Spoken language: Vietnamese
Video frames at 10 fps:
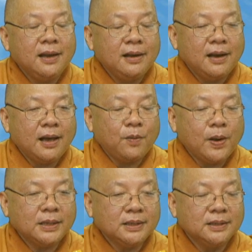là
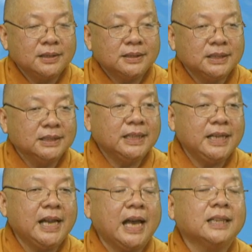hòa thượng thượng
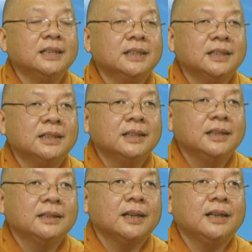thiện hạ tường
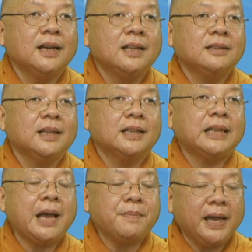cho nên à,
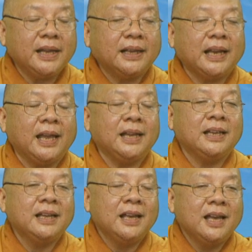tháng 7
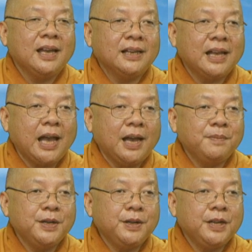này ngày
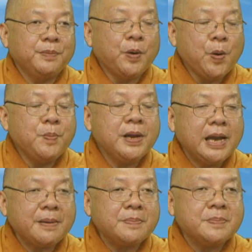14,
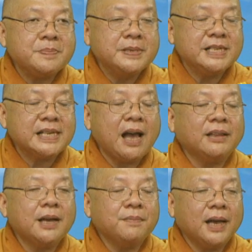15,
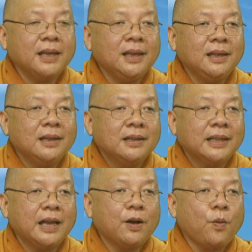16 tháng 7
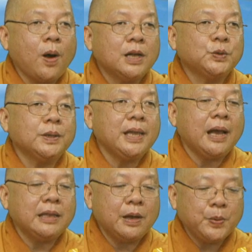thầy có khóa xuất
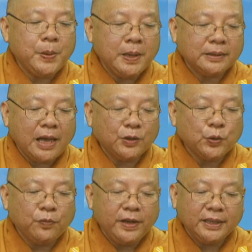gia giao duyên tại
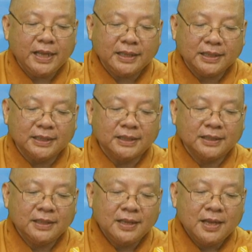tu viện thiện
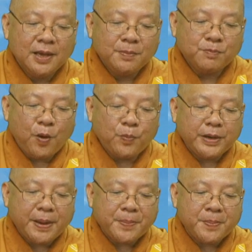tường ừ.
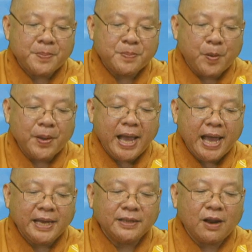
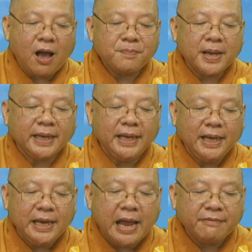1512 North
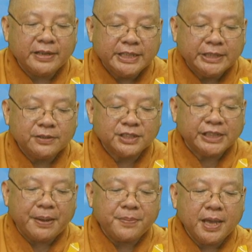McKinley Avenue,
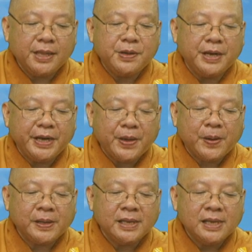Champaign,
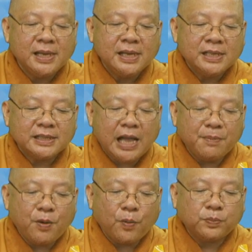Illinois
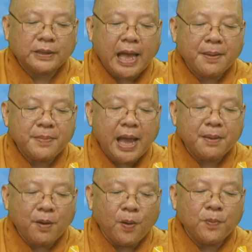
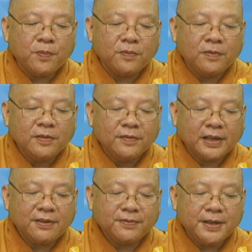61821
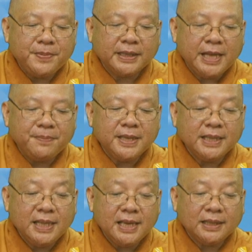các vị biết thêm
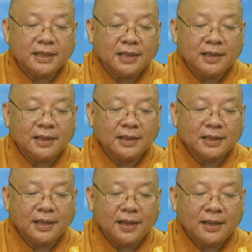chi tiết thì
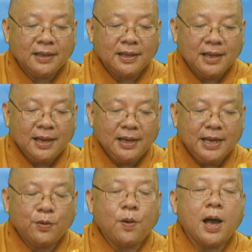có thể
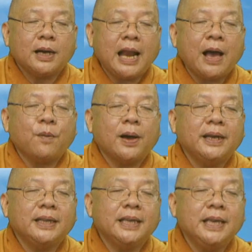liên hoạt là qua
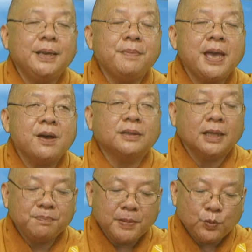địa chỉ email
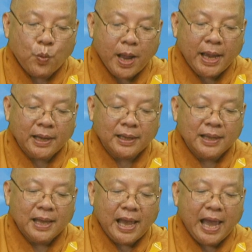thích minh quang
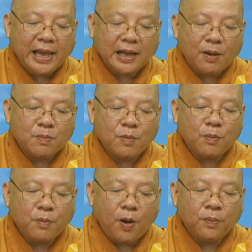
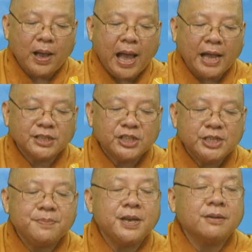2011 at
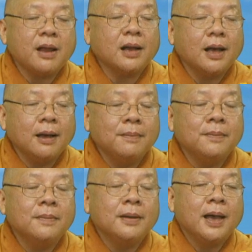
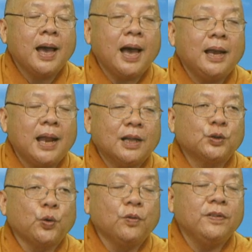gmail.com hay là
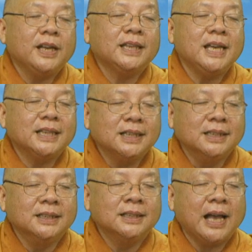tu viện thiện
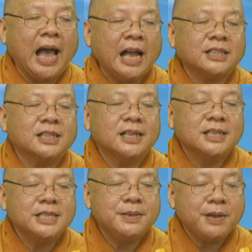tường at
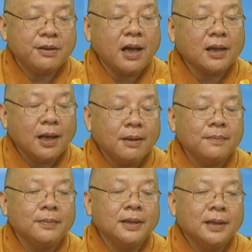
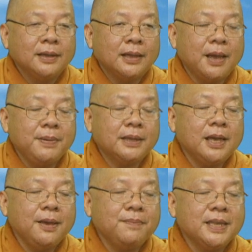gmail.com để biết
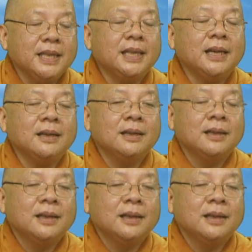thêm chi tiết